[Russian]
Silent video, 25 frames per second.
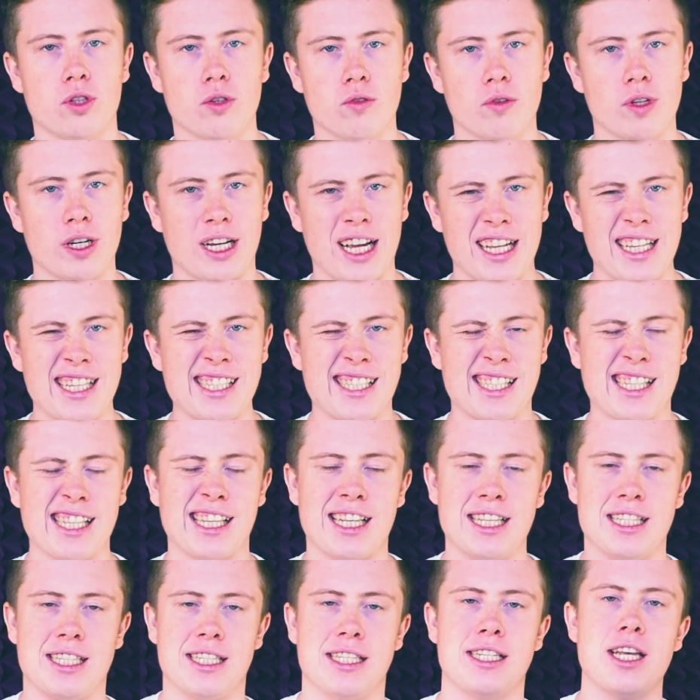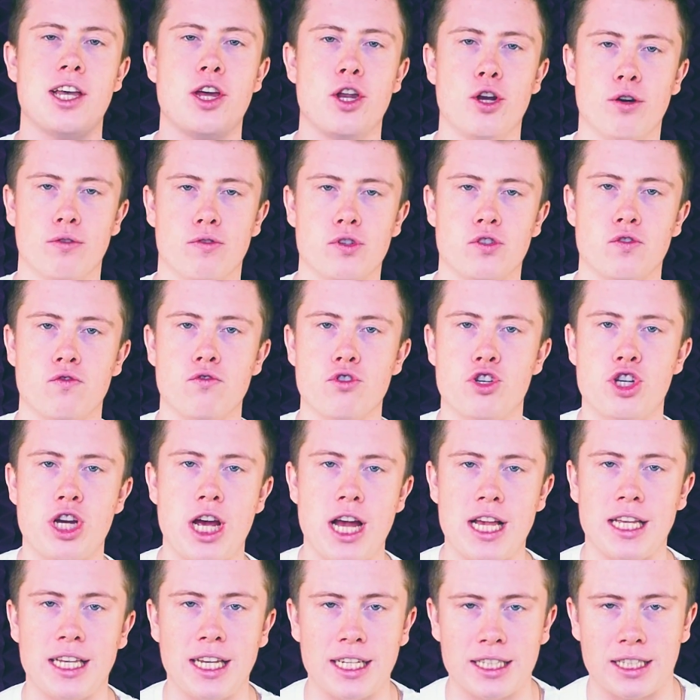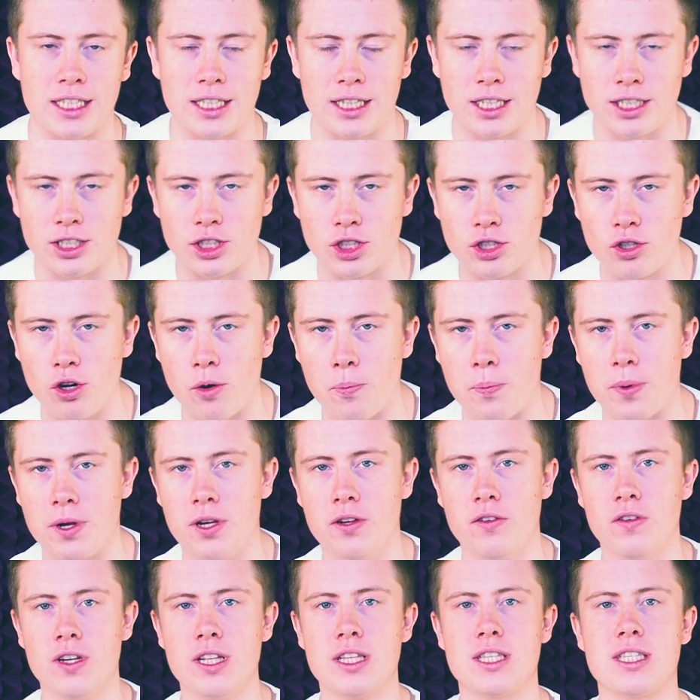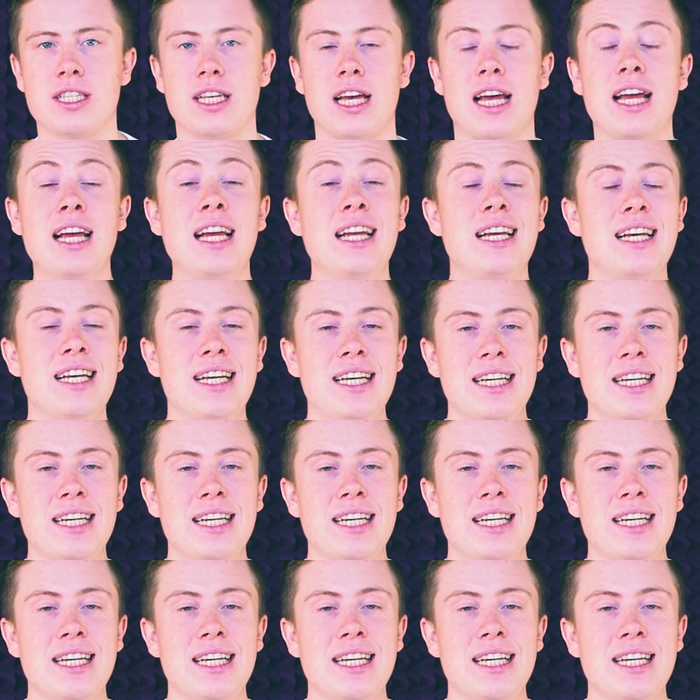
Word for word: но наконец-таки стереозвучание это должно появиться.